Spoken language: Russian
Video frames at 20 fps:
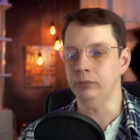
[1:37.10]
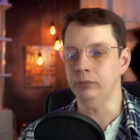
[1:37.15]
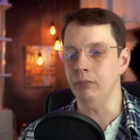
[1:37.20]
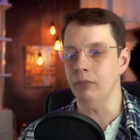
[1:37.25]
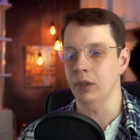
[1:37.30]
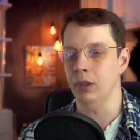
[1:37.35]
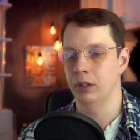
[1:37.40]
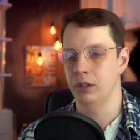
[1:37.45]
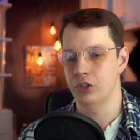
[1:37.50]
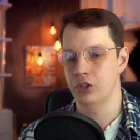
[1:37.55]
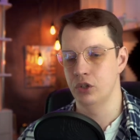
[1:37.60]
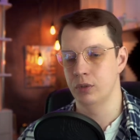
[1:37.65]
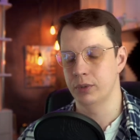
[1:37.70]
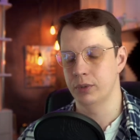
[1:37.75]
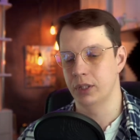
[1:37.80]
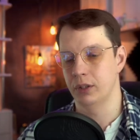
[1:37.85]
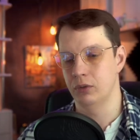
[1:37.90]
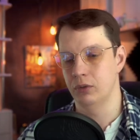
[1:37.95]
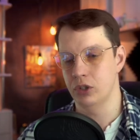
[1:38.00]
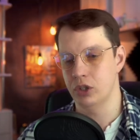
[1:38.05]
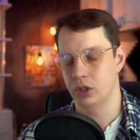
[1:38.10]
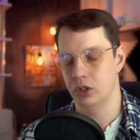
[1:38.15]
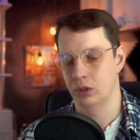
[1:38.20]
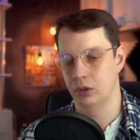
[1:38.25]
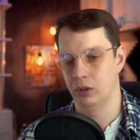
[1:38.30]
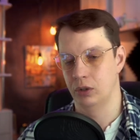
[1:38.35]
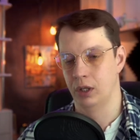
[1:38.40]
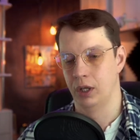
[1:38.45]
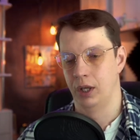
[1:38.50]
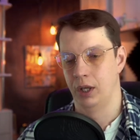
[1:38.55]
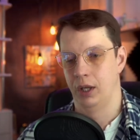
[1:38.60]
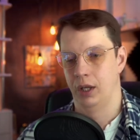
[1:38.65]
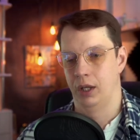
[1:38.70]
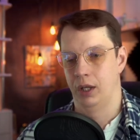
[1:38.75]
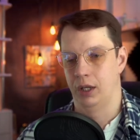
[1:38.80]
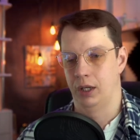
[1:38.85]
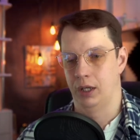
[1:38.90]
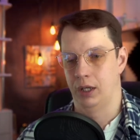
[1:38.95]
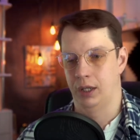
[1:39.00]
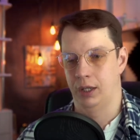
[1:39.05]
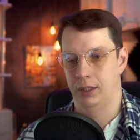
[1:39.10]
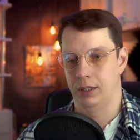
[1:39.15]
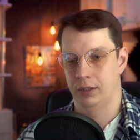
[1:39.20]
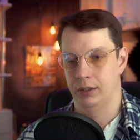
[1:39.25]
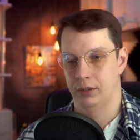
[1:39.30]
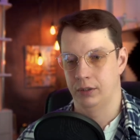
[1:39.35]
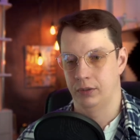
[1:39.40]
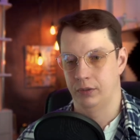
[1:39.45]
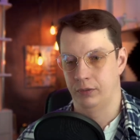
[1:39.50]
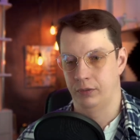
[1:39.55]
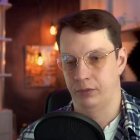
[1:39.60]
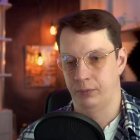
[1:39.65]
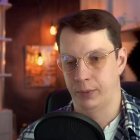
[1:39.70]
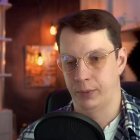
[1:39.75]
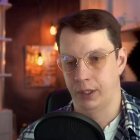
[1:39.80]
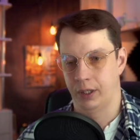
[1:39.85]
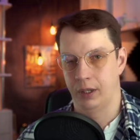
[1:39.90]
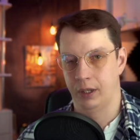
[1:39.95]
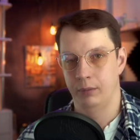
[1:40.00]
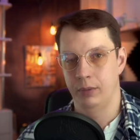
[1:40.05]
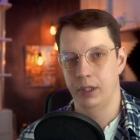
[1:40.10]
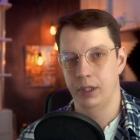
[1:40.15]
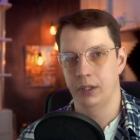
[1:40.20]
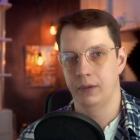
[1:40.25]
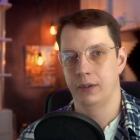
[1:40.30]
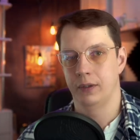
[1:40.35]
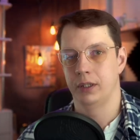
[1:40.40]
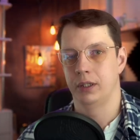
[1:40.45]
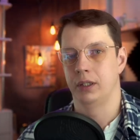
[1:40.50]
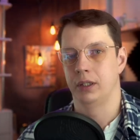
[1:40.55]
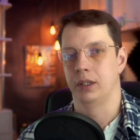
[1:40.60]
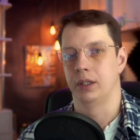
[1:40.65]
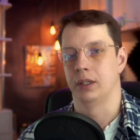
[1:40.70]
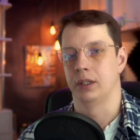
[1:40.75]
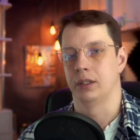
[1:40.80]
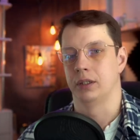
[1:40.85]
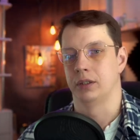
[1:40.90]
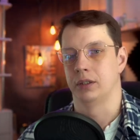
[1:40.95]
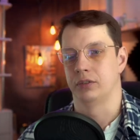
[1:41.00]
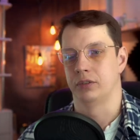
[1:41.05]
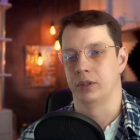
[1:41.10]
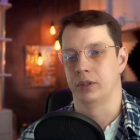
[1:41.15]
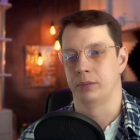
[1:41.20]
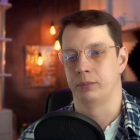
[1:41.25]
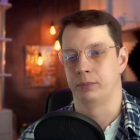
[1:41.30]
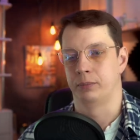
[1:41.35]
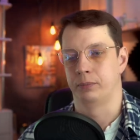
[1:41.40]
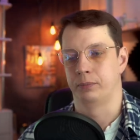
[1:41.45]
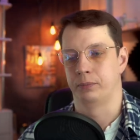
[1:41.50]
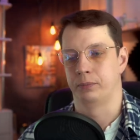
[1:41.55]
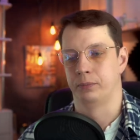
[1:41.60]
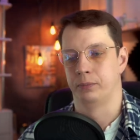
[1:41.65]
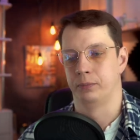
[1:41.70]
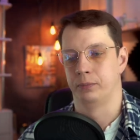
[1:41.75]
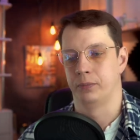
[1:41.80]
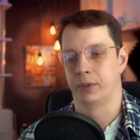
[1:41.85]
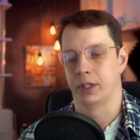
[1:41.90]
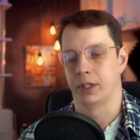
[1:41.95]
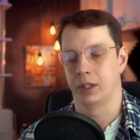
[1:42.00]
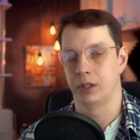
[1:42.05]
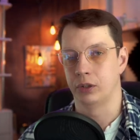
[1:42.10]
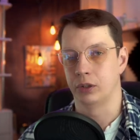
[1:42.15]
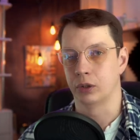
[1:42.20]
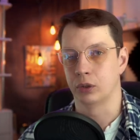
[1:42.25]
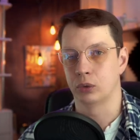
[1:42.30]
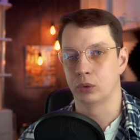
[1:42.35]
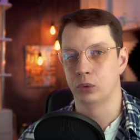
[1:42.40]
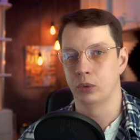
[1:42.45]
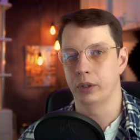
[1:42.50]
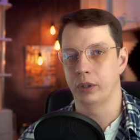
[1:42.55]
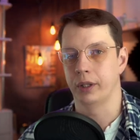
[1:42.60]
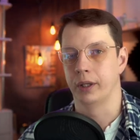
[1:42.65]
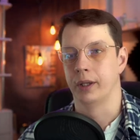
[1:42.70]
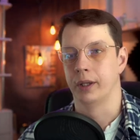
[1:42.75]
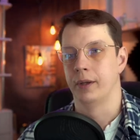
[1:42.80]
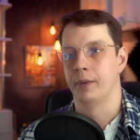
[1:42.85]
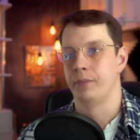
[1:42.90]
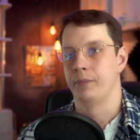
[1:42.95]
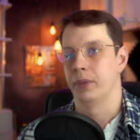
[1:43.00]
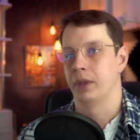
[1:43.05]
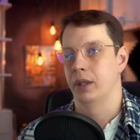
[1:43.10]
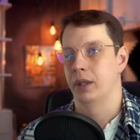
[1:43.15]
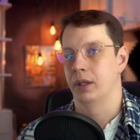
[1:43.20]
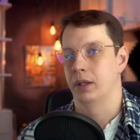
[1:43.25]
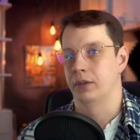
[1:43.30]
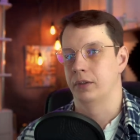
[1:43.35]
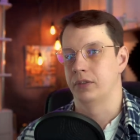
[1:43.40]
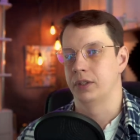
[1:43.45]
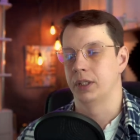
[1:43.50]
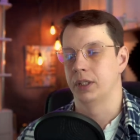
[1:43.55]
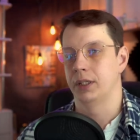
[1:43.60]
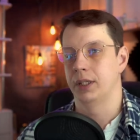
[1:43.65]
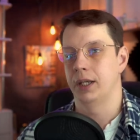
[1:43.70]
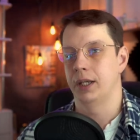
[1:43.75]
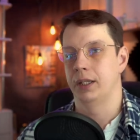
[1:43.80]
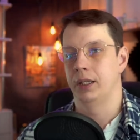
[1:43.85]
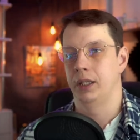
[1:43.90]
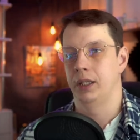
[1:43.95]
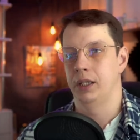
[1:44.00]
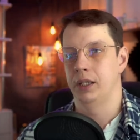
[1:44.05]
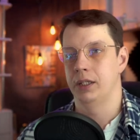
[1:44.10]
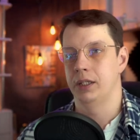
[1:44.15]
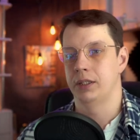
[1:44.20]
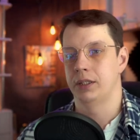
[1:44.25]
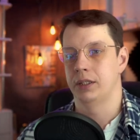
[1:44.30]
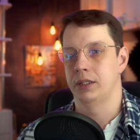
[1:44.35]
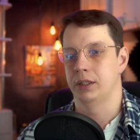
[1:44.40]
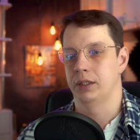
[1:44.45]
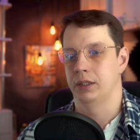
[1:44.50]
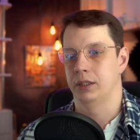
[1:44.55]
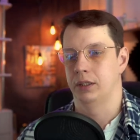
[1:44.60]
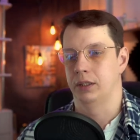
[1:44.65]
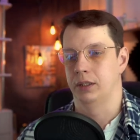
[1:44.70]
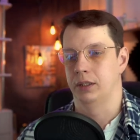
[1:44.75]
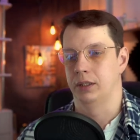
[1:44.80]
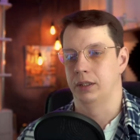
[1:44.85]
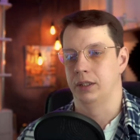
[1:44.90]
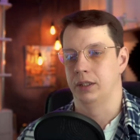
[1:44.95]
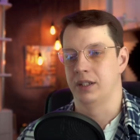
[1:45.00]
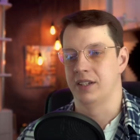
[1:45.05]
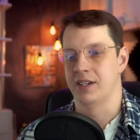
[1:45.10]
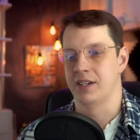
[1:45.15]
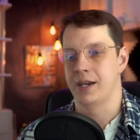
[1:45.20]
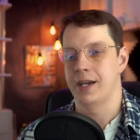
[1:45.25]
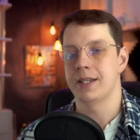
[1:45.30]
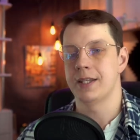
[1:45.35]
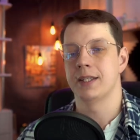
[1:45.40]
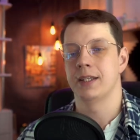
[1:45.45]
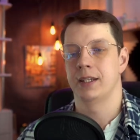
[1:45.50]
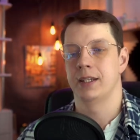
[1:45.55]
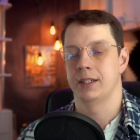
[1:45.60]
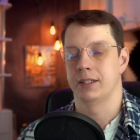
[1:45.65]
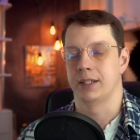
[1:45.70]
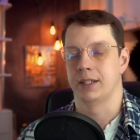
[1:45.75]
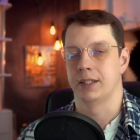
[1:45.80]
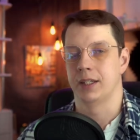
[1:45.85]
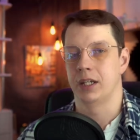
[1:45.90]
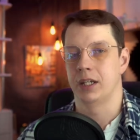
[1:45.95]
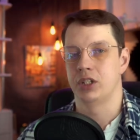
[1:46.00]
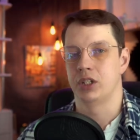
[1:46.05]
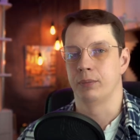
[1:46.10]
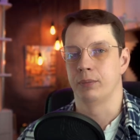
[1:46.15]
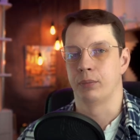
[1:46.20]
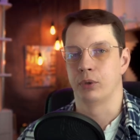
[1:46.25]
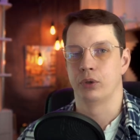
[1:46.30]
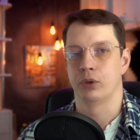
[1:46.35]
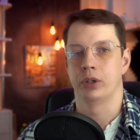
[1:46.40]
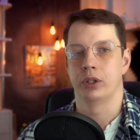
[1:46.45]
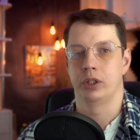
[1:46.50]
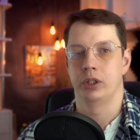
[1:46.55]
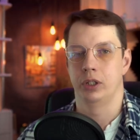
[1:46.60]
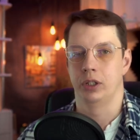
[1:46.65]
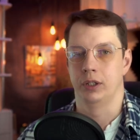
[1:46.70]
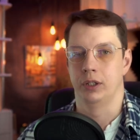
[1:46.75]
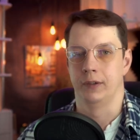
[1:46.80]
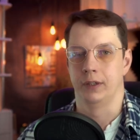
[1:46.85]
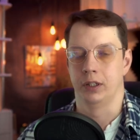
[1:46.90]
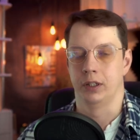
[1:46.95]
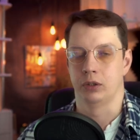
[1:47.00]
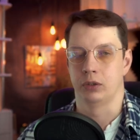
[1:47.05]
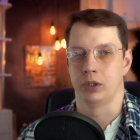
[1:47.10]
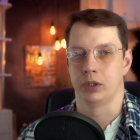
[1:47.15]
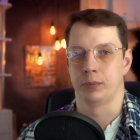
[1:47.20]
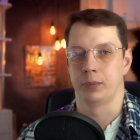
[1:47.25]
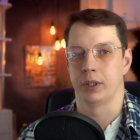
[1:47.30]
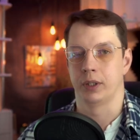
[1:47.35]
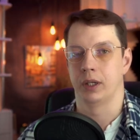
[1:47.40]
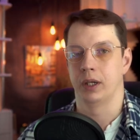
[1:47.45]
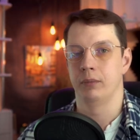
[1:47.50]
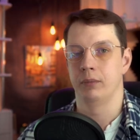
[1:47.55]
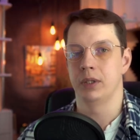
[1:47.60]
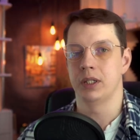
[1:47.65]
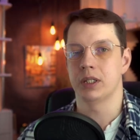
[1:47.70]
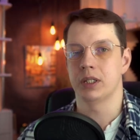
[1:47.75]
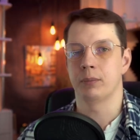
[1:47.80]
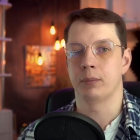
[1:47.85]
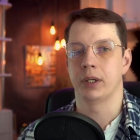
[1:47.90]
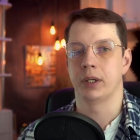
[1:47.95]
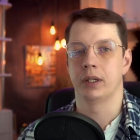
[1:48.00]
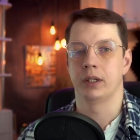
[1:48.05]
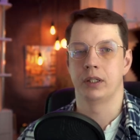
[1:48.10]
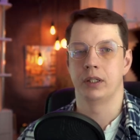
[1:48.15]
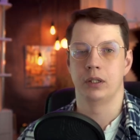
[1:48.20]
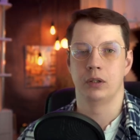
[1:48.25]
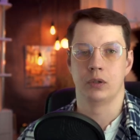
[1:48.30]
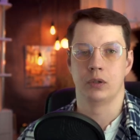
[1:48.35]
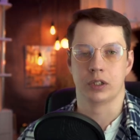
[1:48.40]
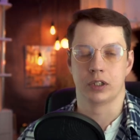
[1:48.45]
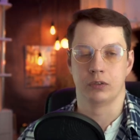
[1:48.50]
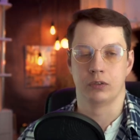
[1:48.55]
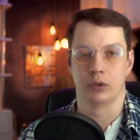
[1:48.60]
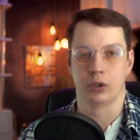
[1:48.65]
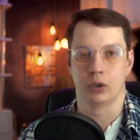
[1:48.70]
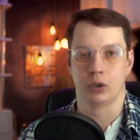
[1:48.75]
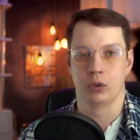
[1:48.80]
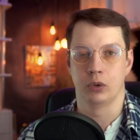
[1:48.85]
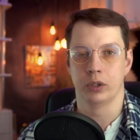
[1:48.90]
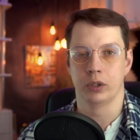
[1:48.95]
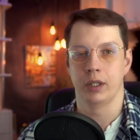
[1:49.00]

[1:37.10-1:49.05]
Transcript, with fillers: Начнем с того, что а, в программировании, в архитектуре э, всегда есть э, разные задачи проектирования. То есть программист, проектируя свой код,